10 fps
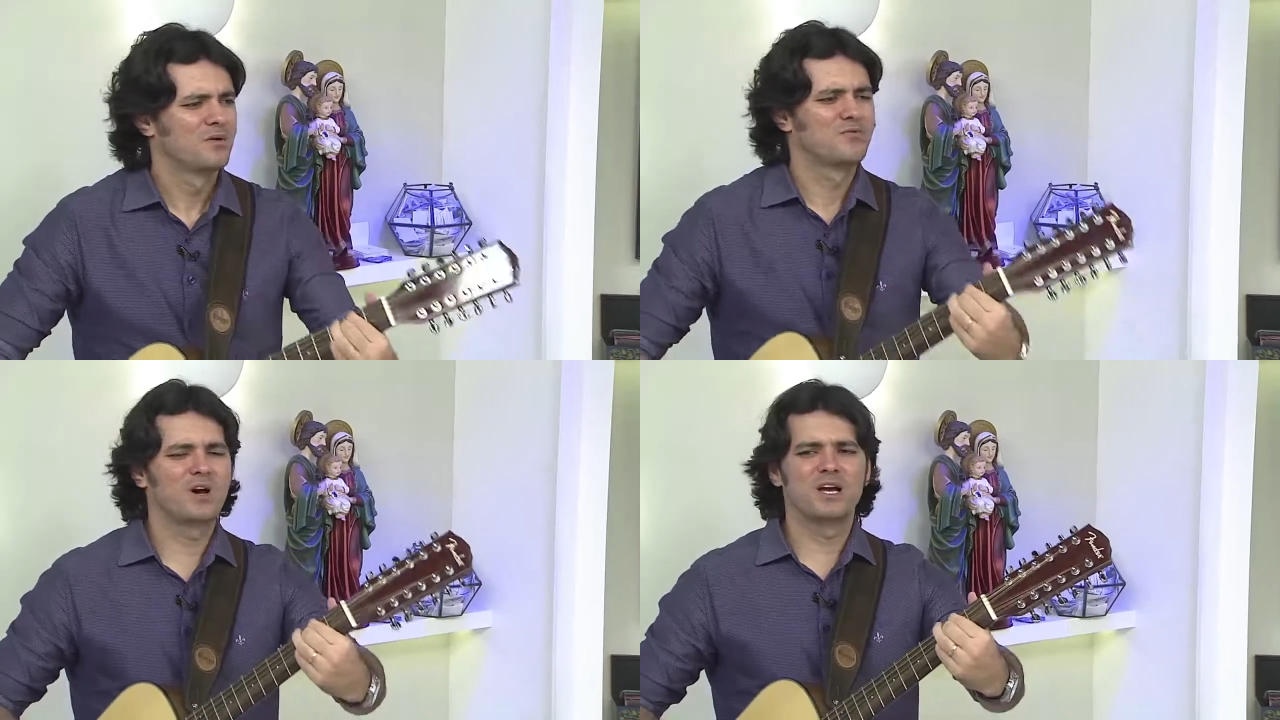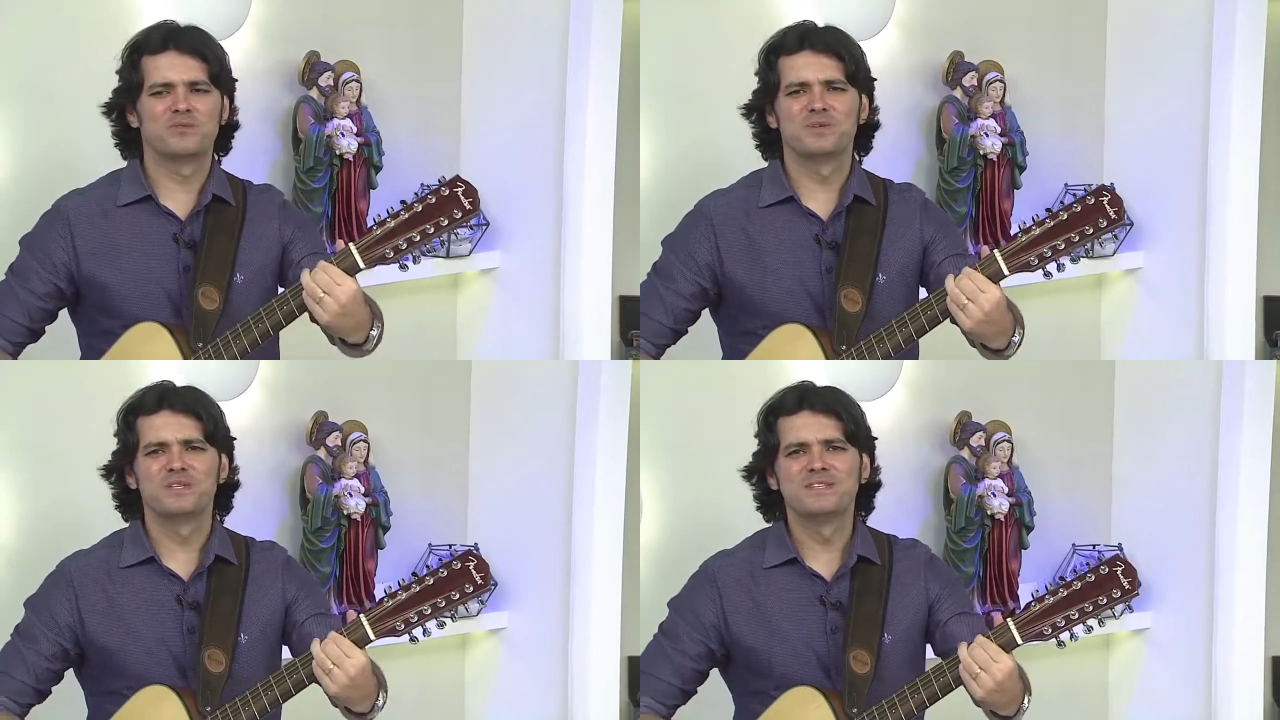vai
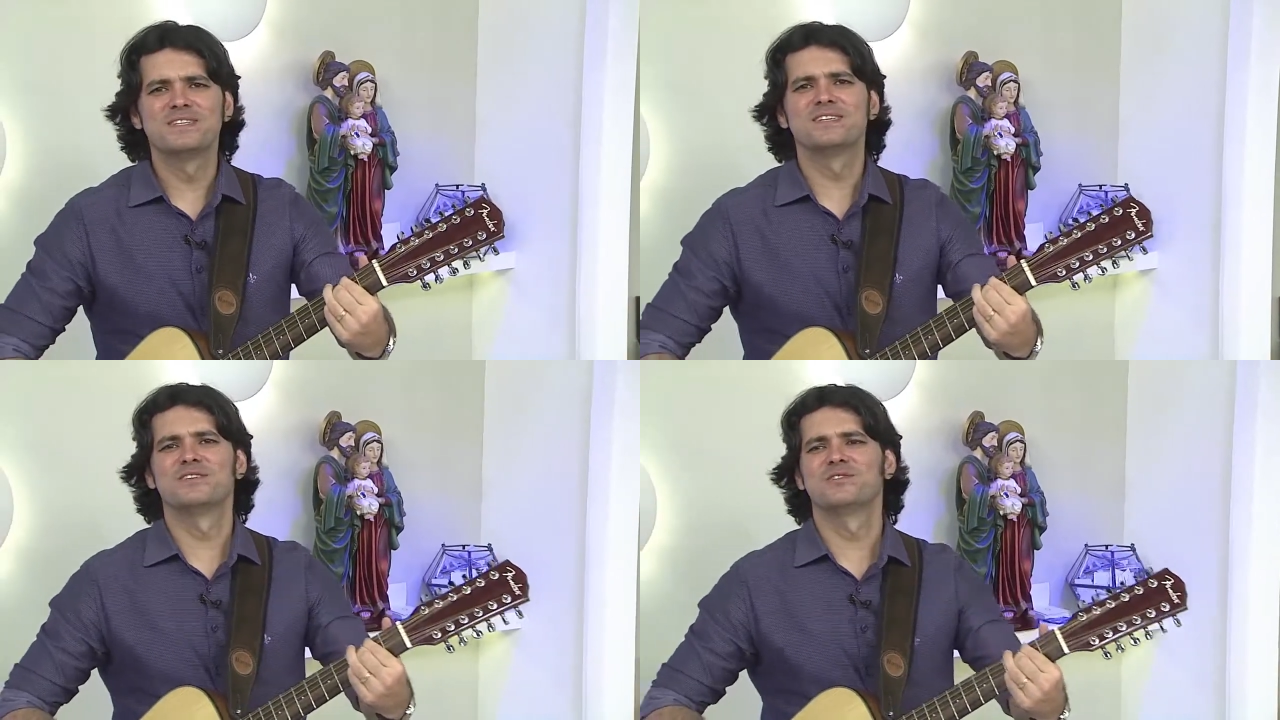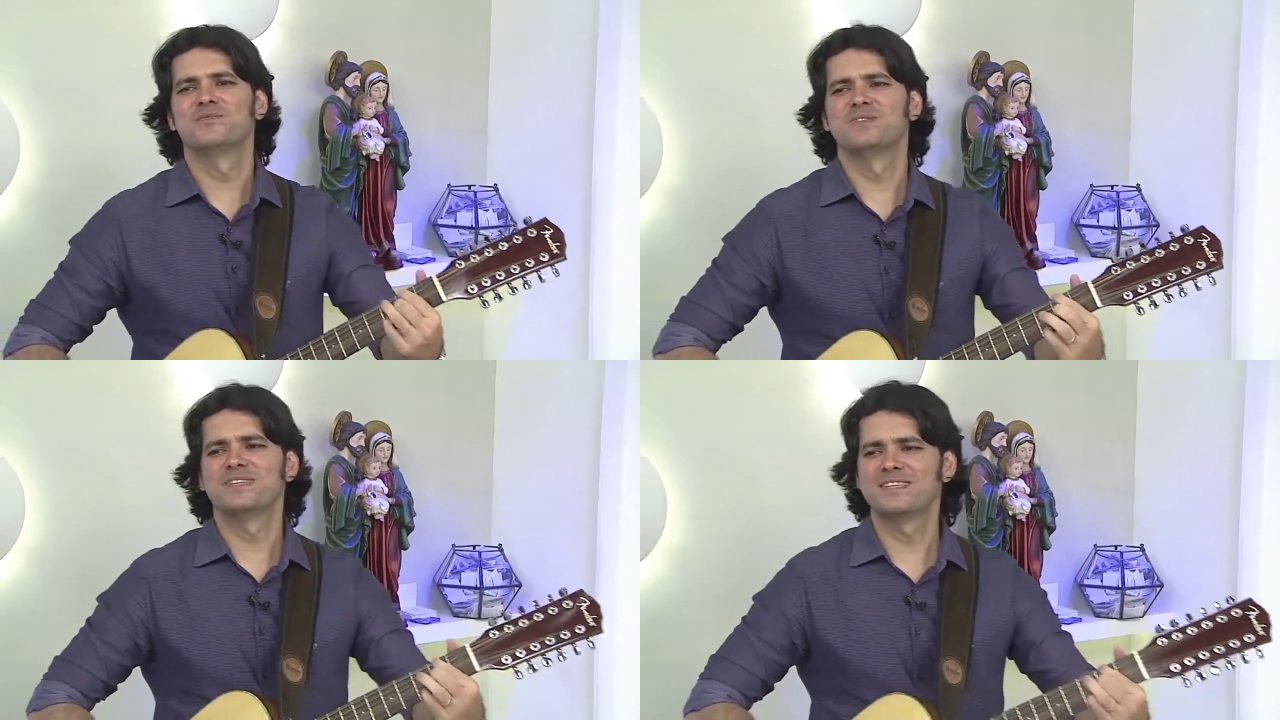me
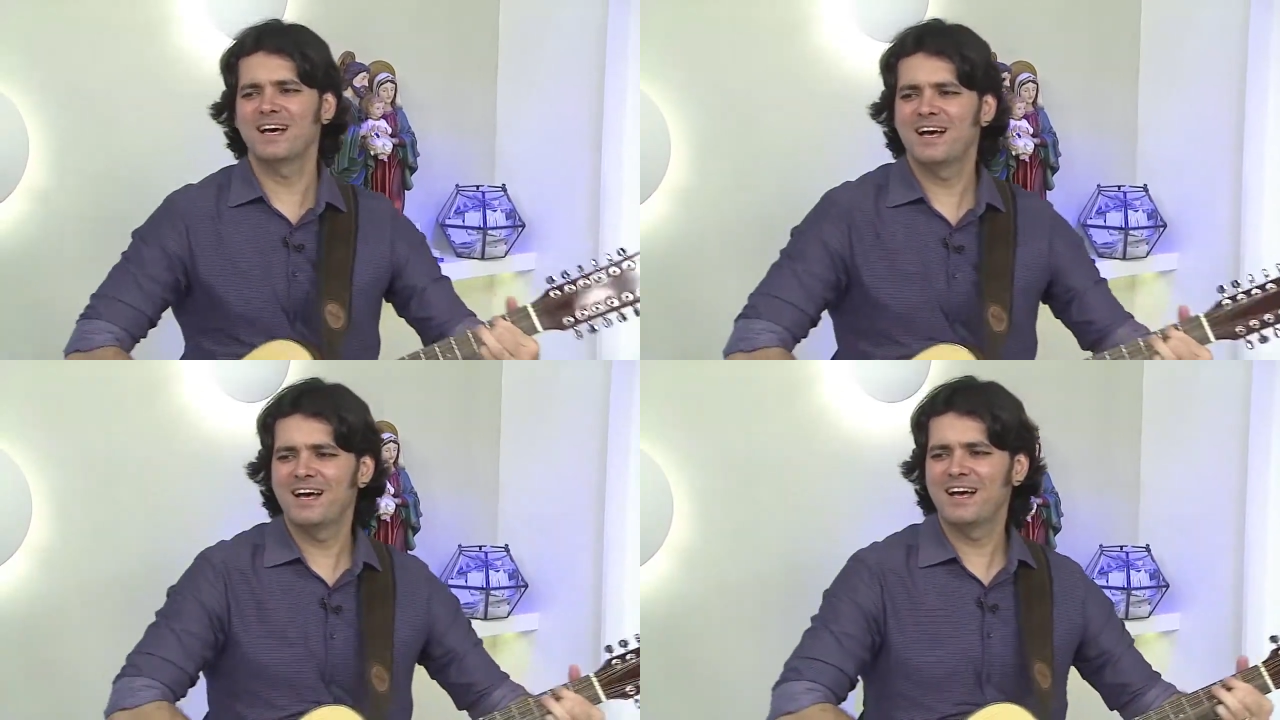iluminar.